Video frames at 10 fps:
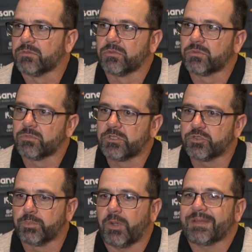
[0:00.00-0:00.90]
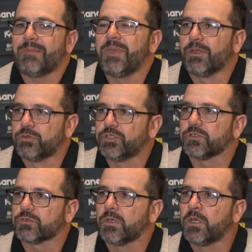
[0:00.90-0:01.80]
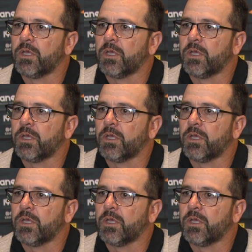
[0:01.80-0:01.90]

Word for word: não, a gente não pode ter medo disso.